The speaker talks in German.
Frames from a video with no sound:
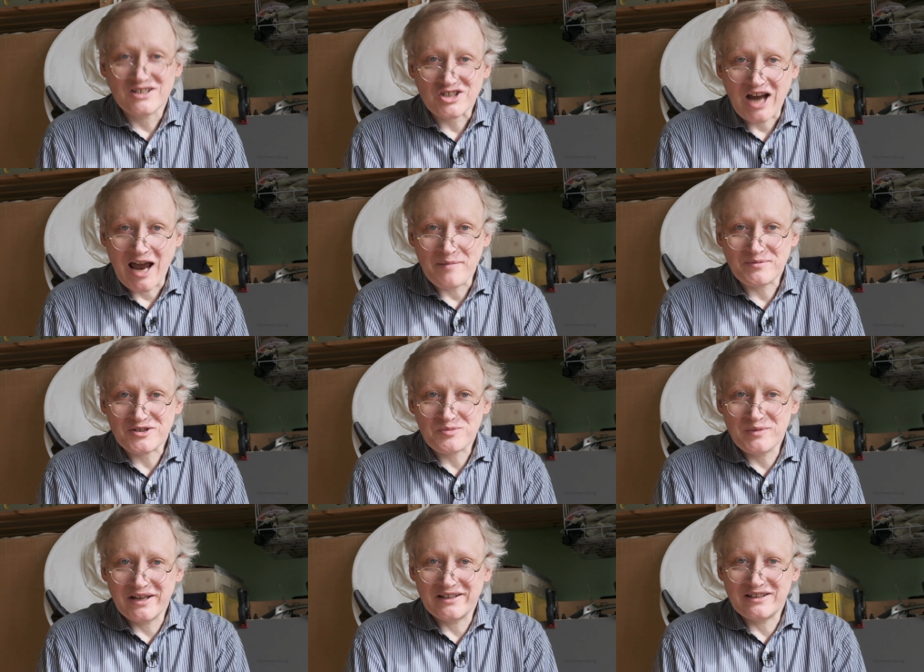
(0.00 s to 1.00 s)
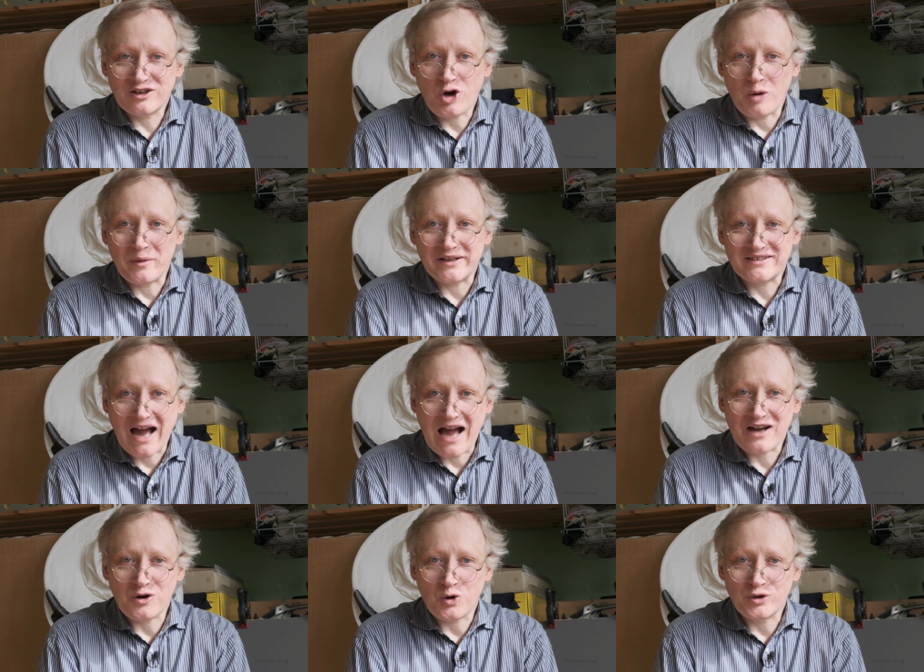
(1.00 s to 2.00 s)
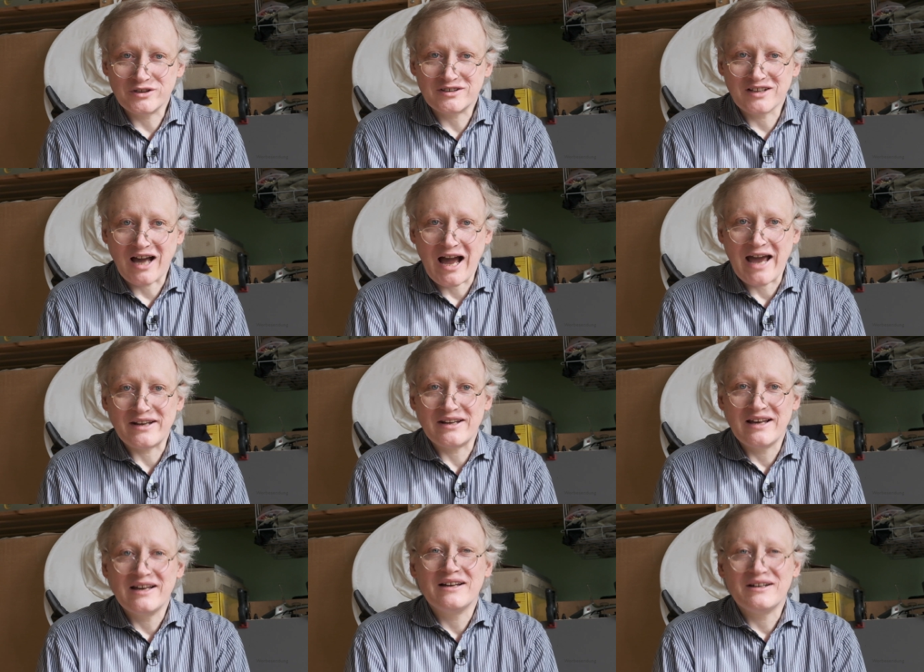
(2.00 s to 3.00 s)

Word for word: Schreibt es mir in die Kommentare unten rein